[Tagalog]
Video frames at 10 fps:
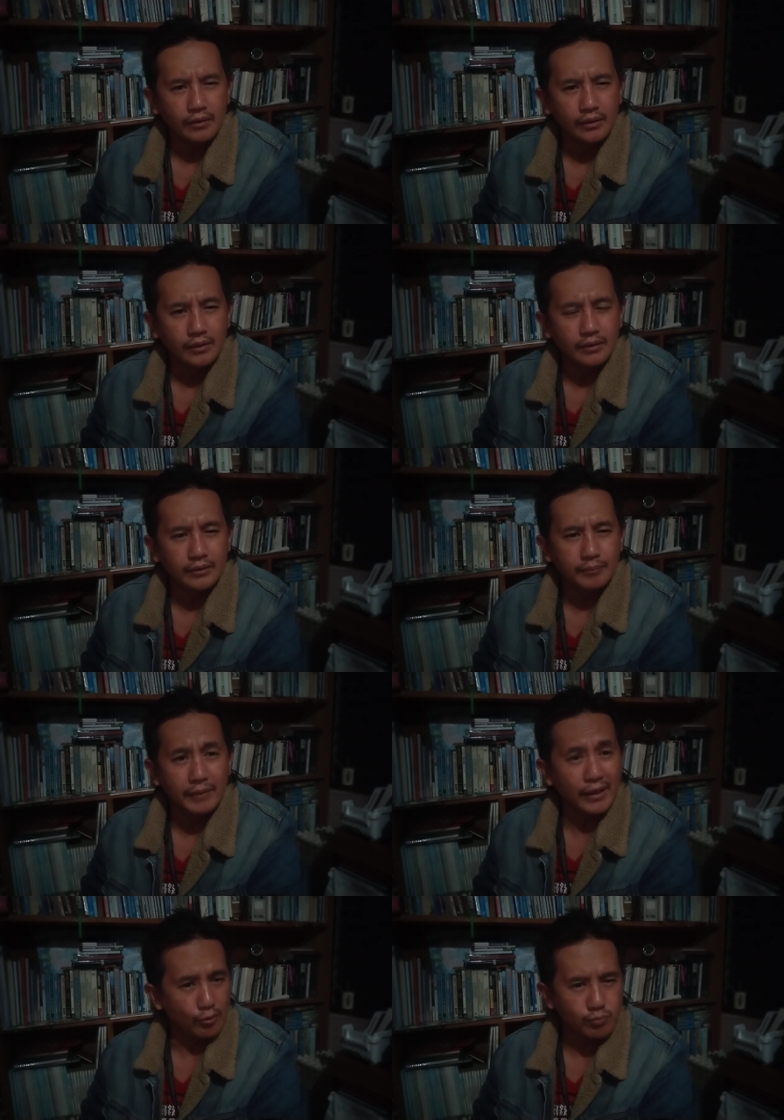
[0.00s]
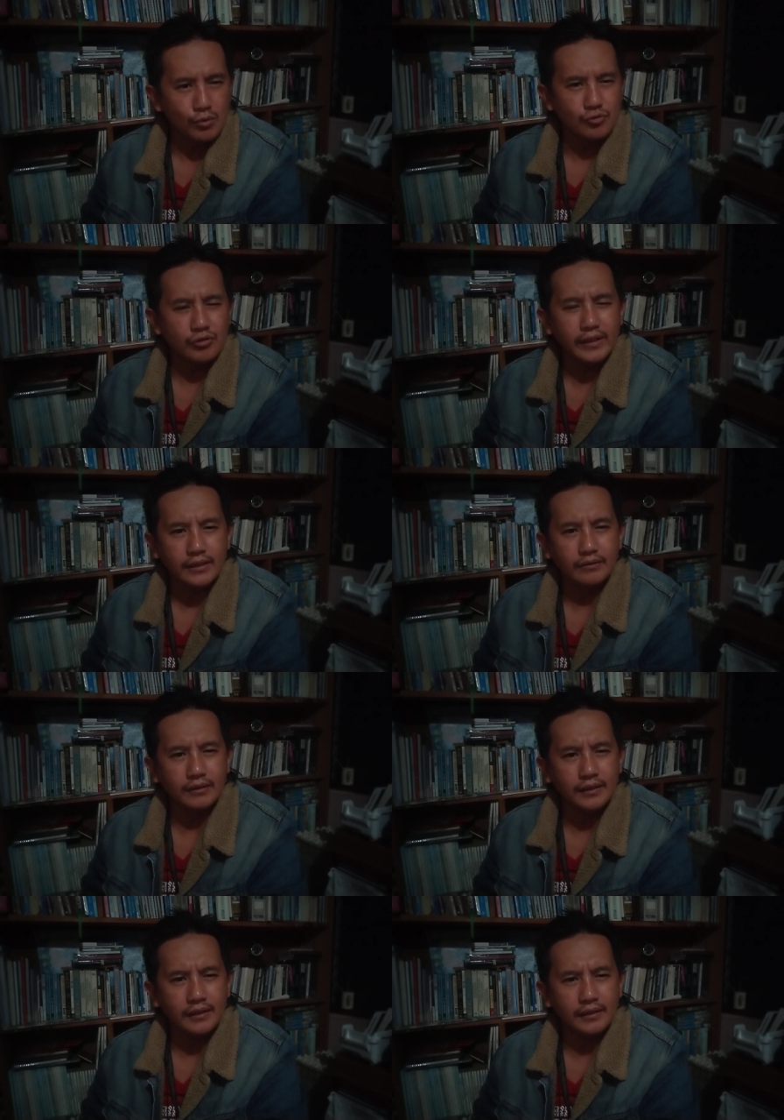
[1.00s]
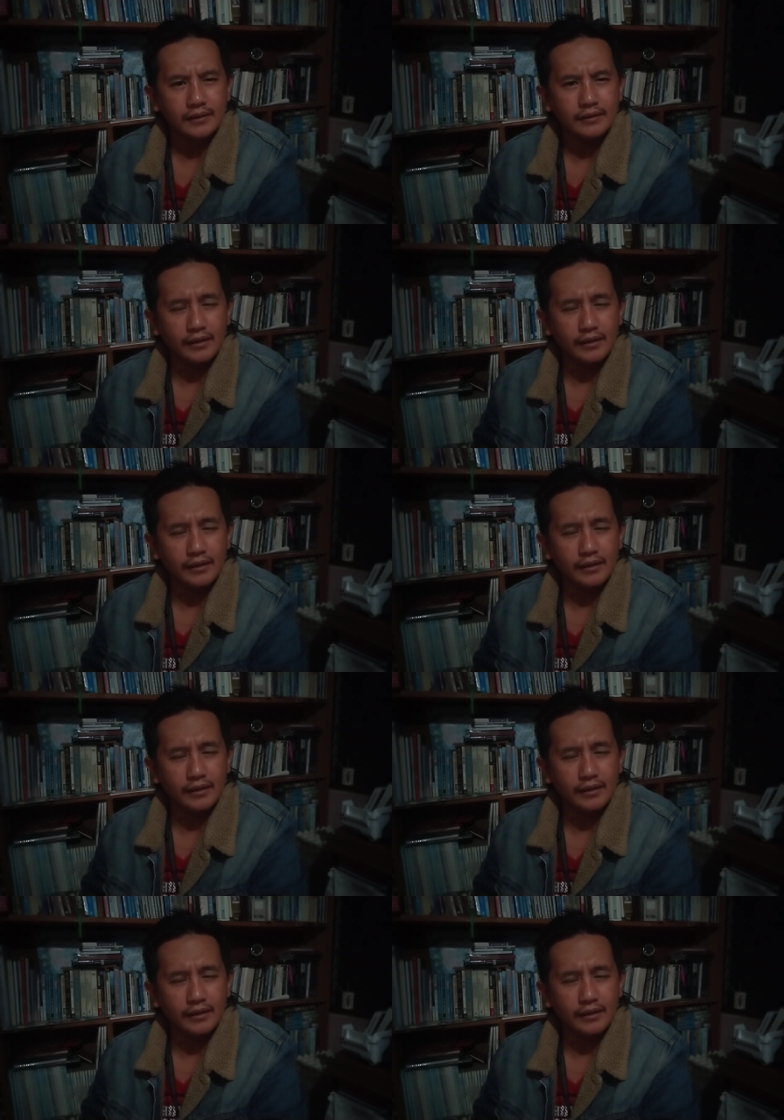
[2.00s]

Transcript: uh, ah, panangupos na rin tinga